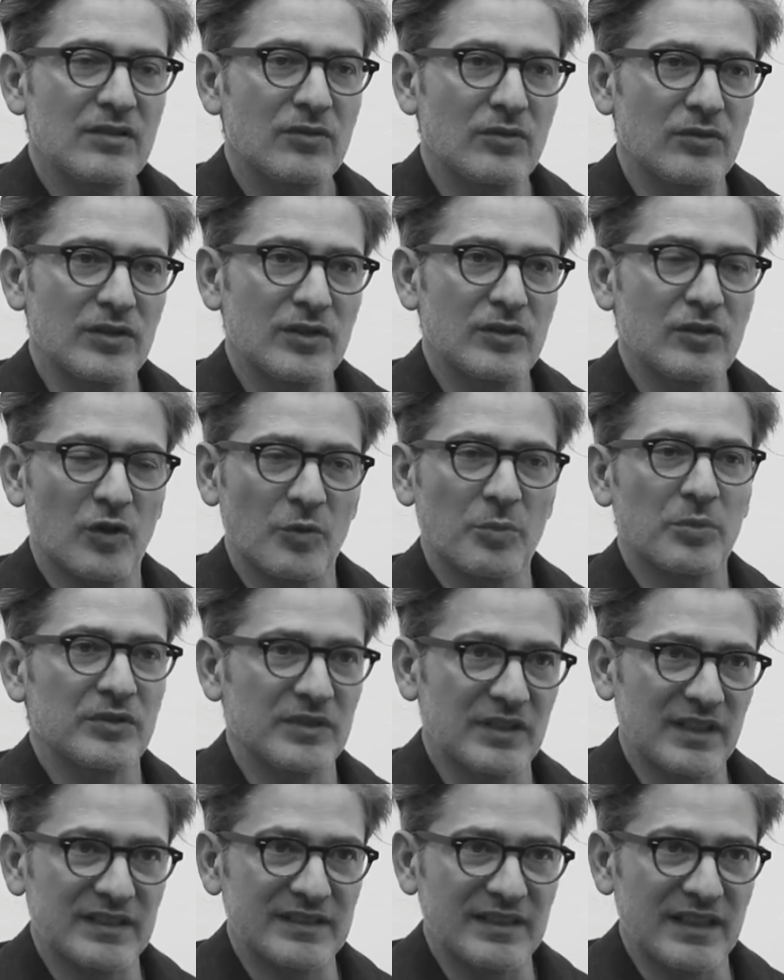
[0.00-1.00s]
con il corpo
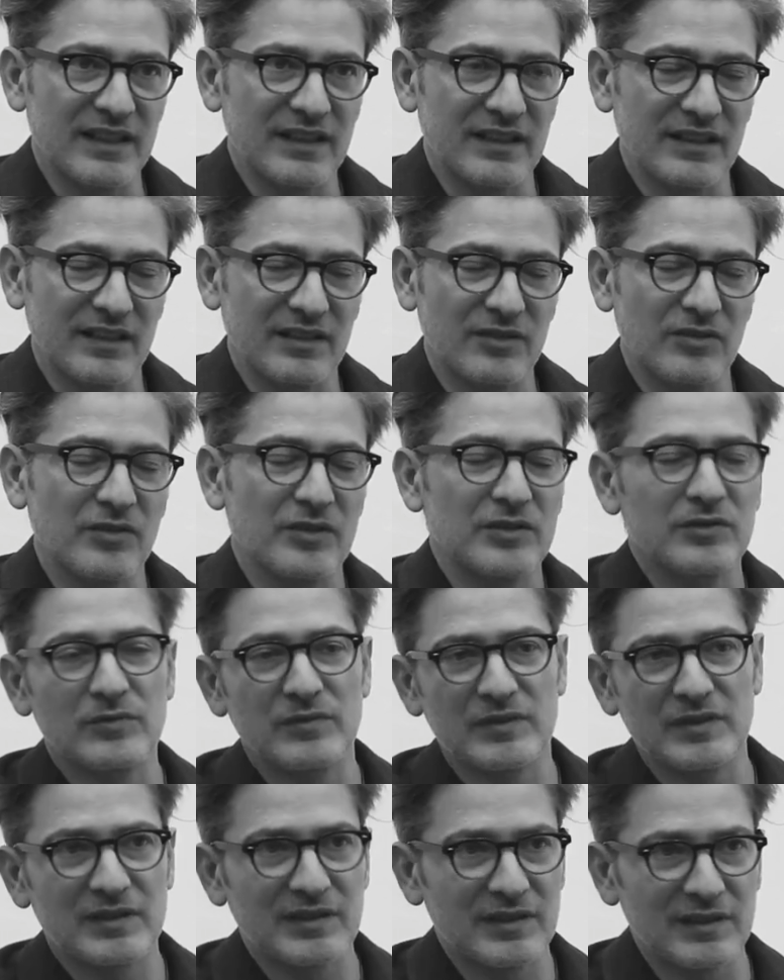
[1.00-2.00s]
della terra, no?
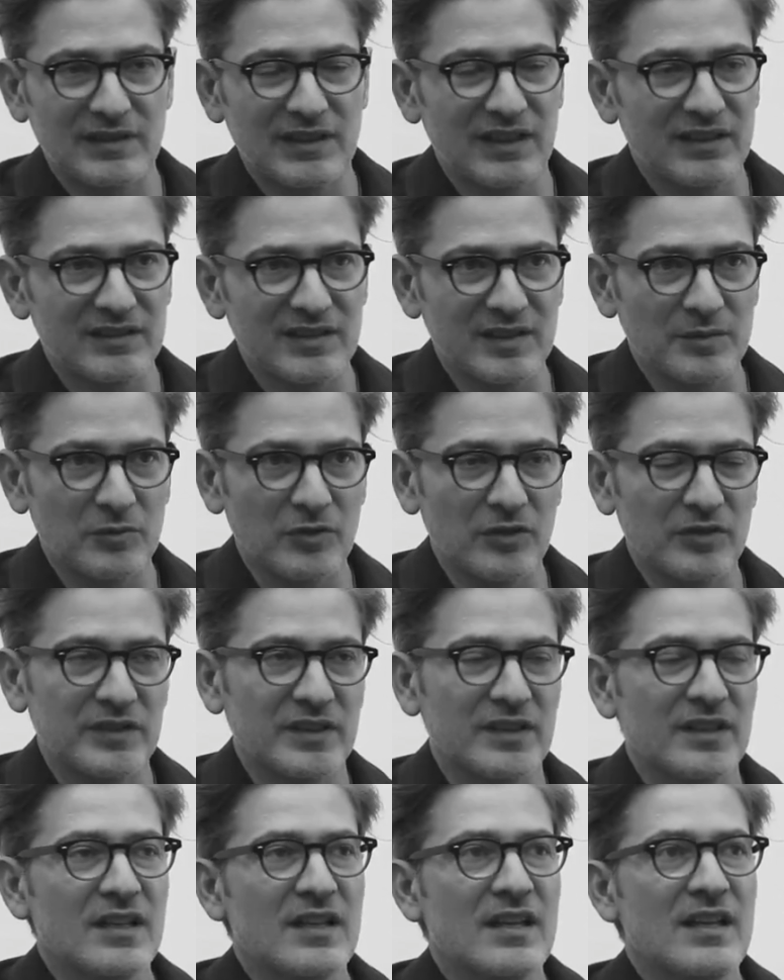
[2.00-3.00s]
in, in, tanti modi.